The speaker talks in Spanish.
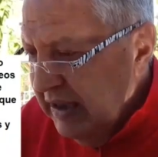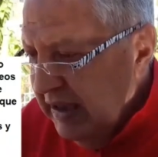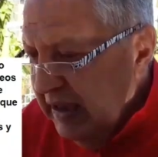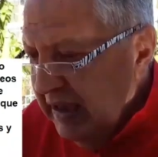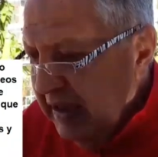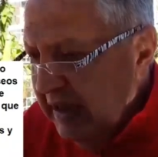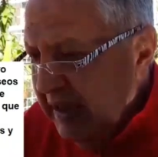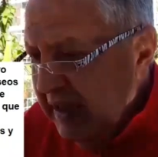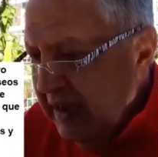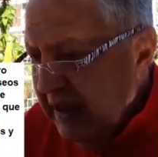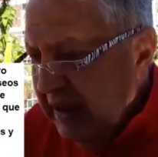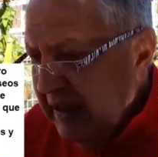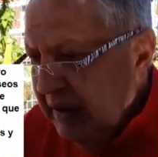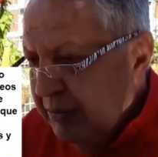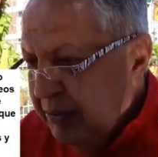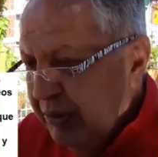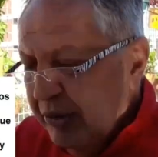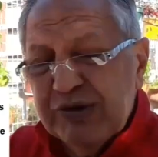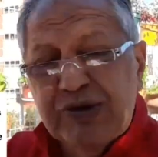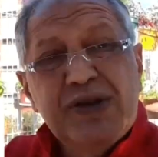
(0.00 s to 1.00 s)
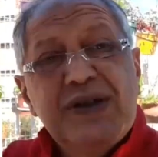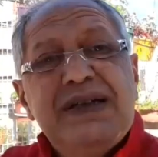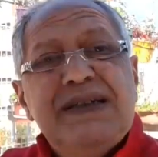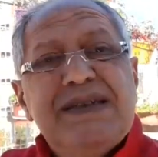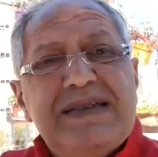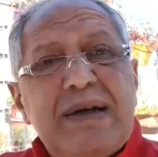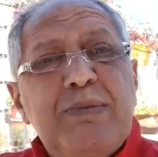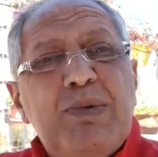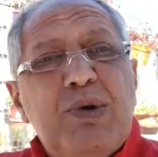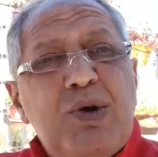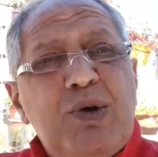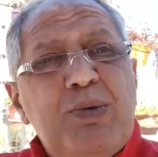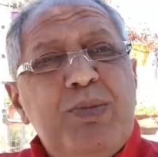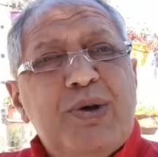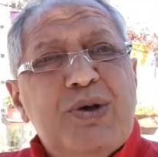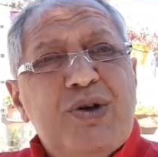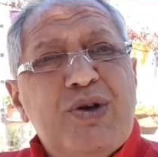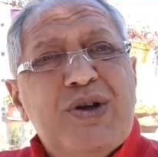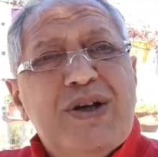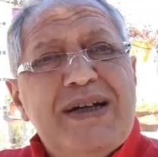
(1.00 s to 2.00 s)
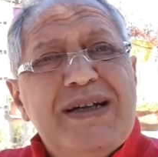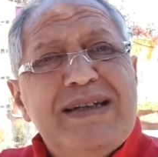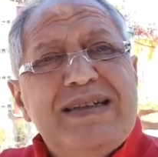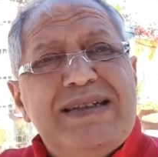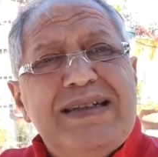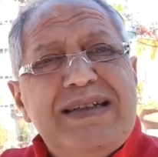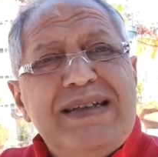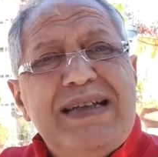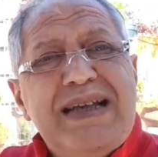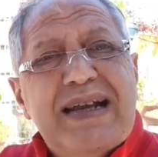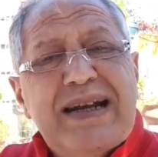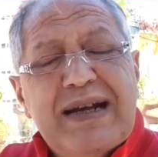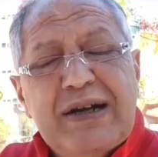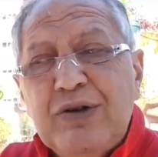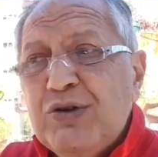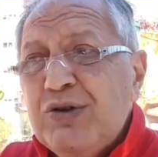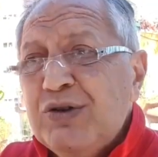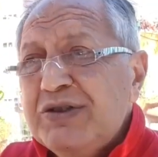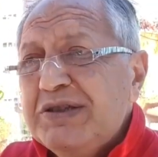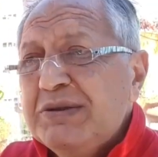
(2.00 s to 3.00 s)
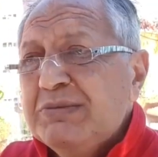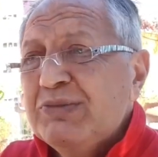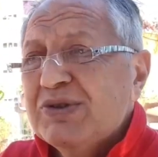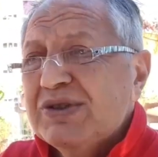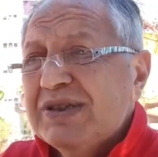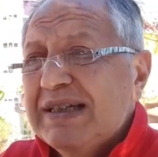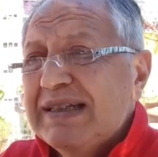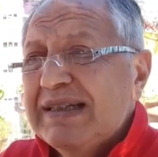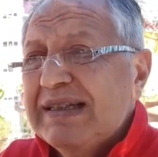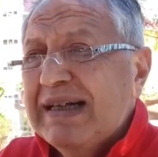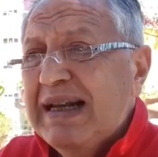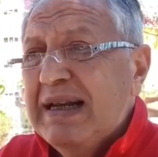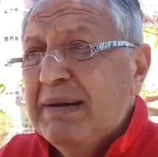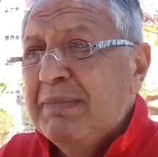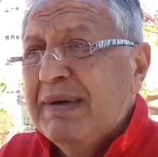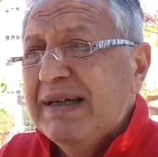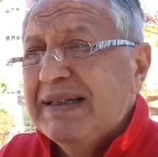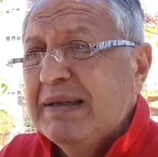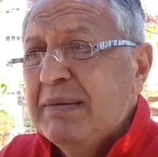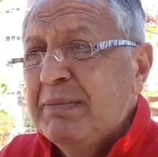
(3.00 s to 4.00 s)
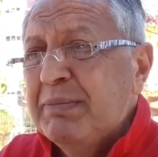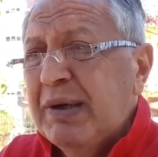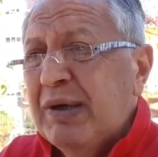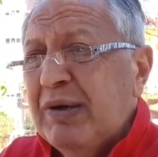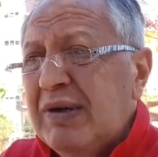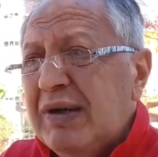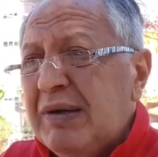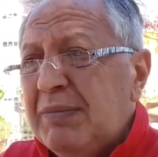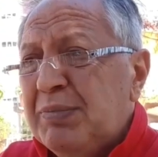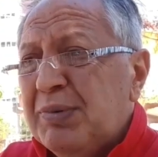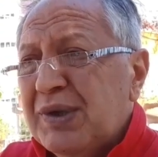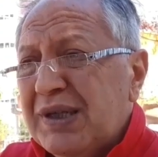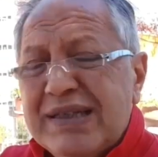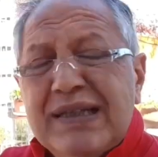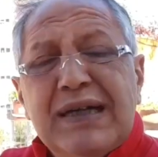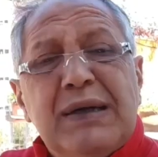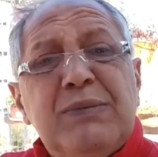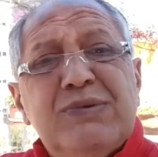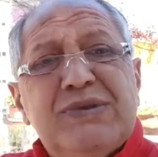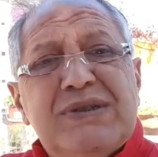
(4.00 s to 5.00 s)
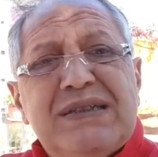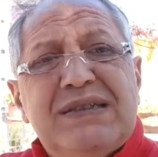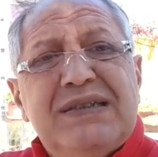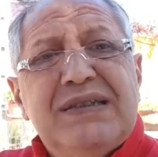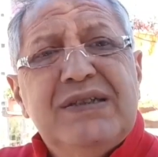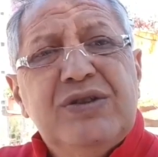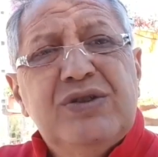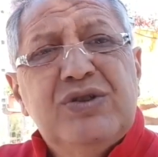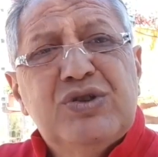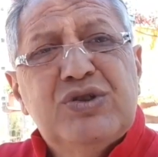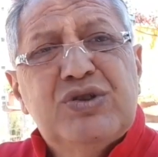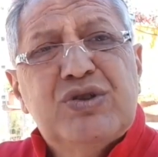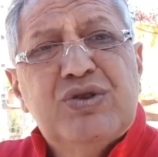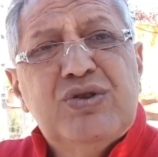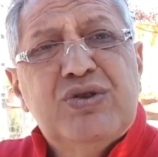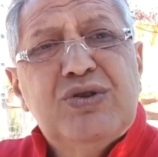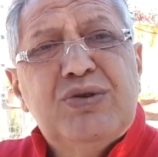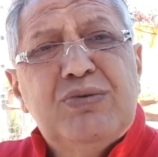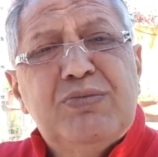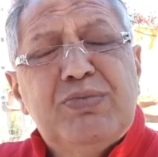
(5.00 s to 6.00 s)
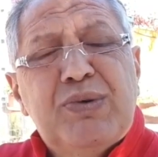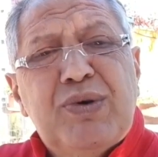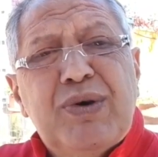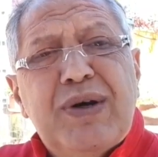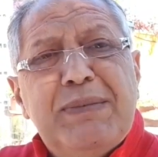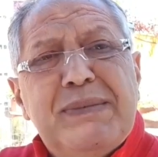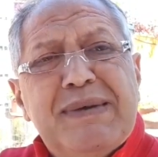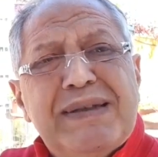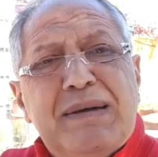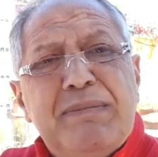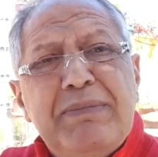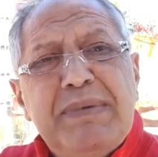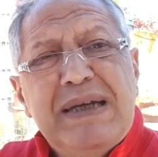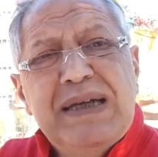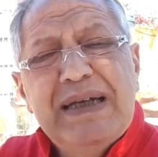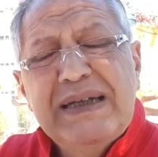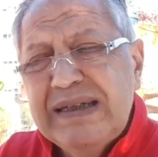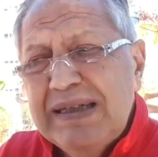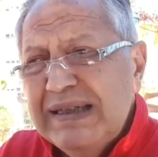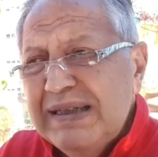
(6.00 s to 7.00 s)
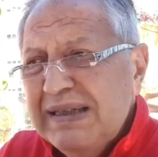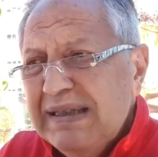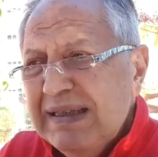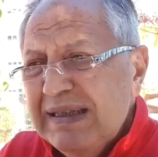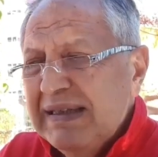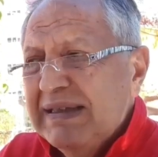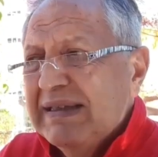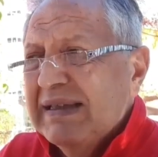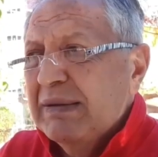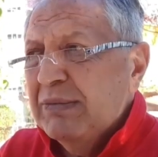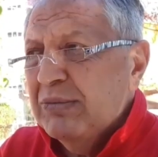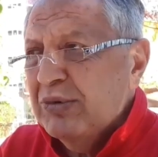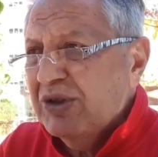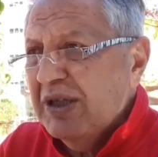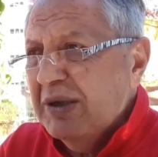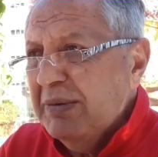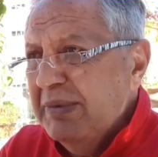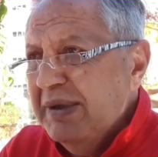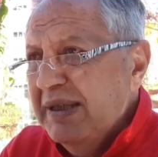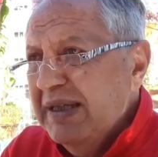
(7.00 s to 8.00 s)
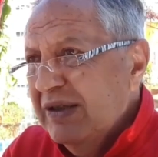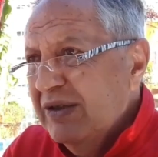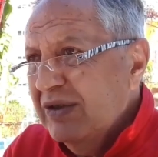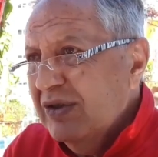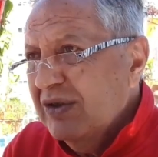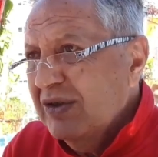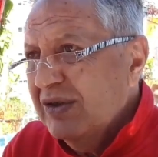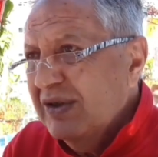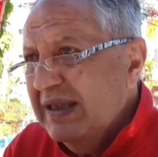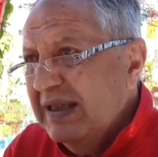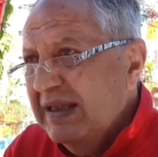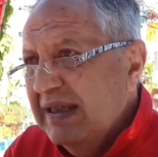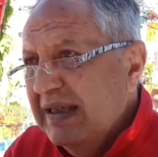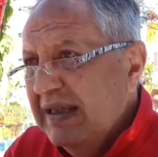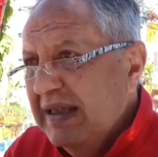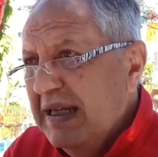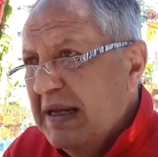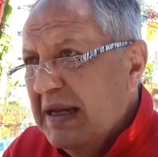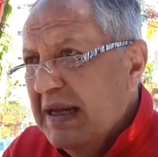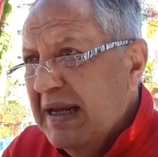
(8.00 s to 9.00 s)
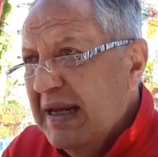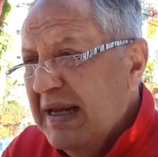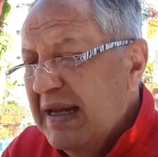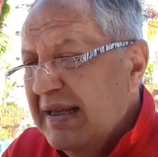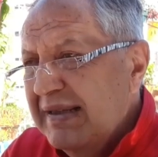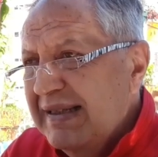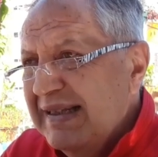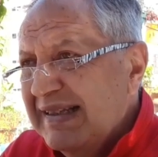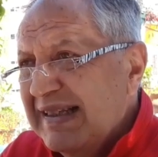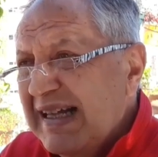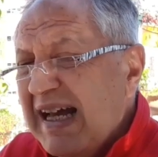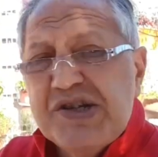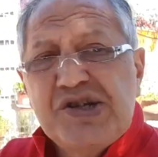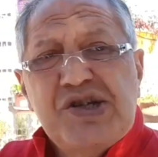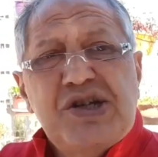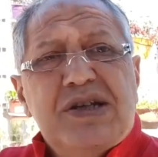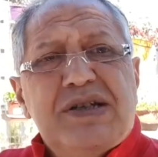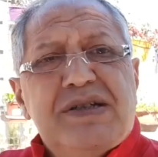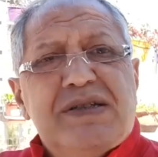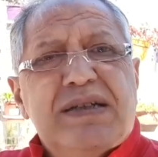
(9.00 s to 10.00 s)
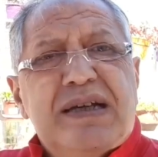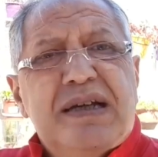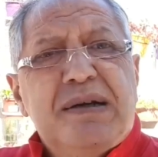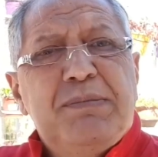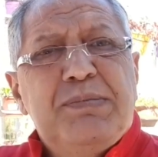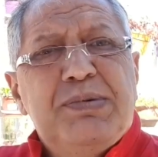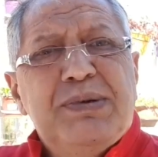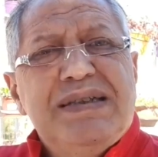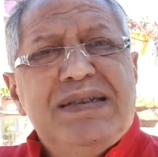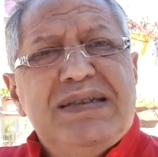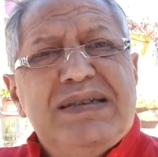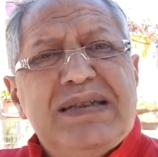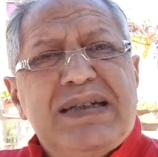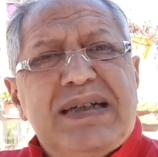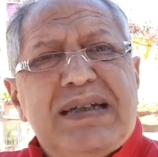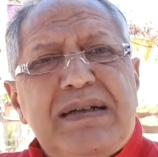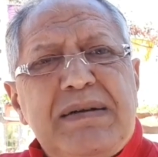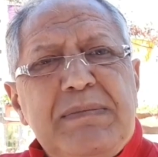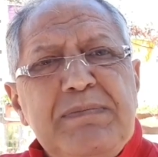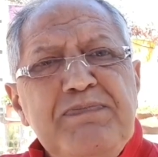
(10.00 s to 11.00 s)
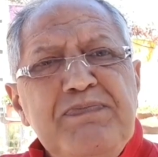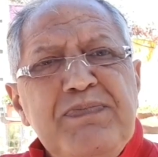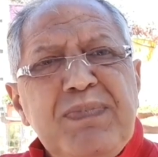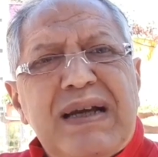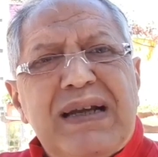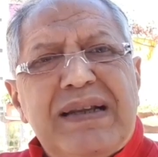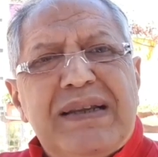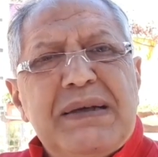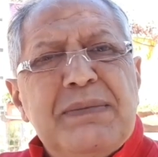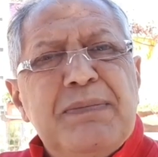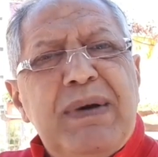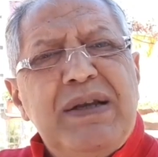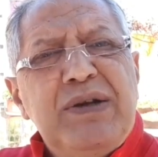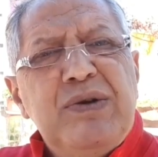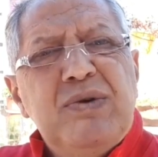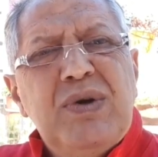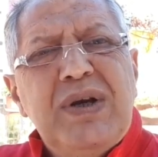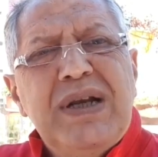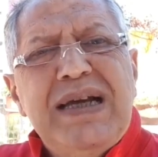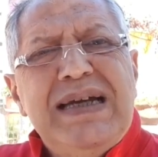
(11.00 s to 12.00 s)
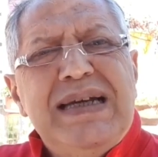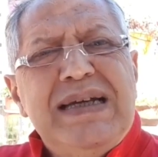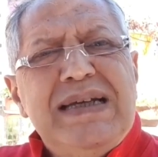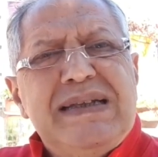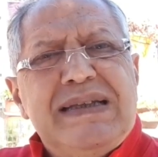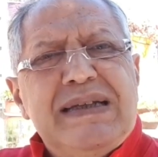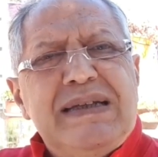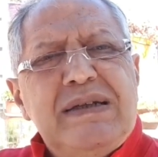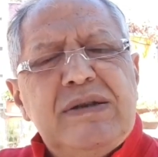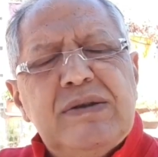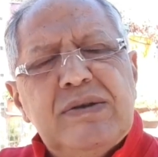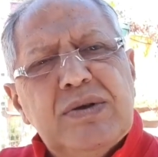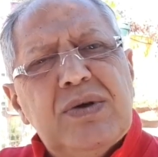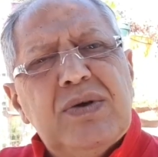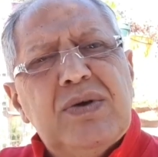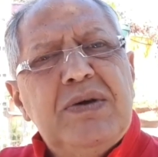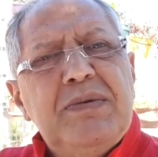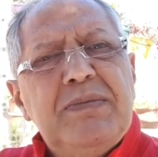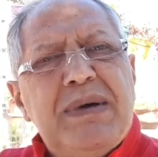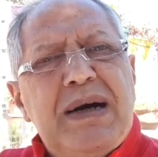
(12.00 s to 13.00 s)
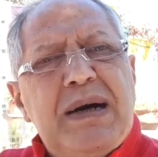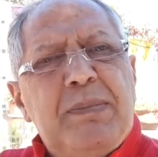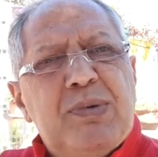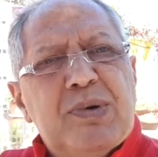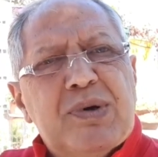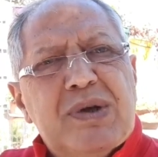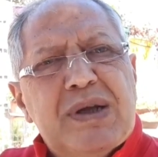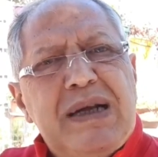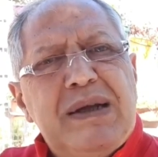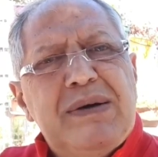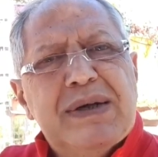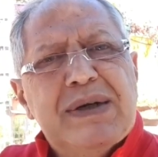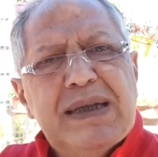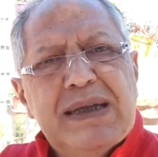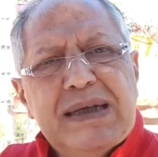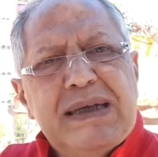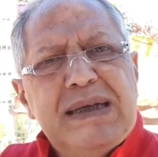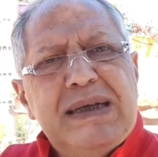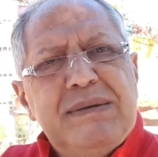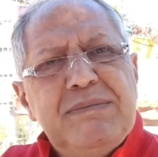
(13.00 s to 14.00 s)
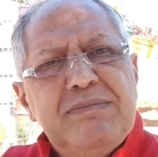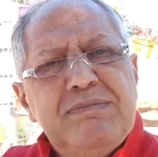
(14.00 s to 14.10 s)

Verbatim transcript: Eh, por eso le decíamos lo mejor en este día. Renault lo hicimos a la más temprano porque estábamos haciendo otro programa también y estamos terminando de eh, detalles que pueden ser el tema del newsletter y todo lo demás, porque la verdad que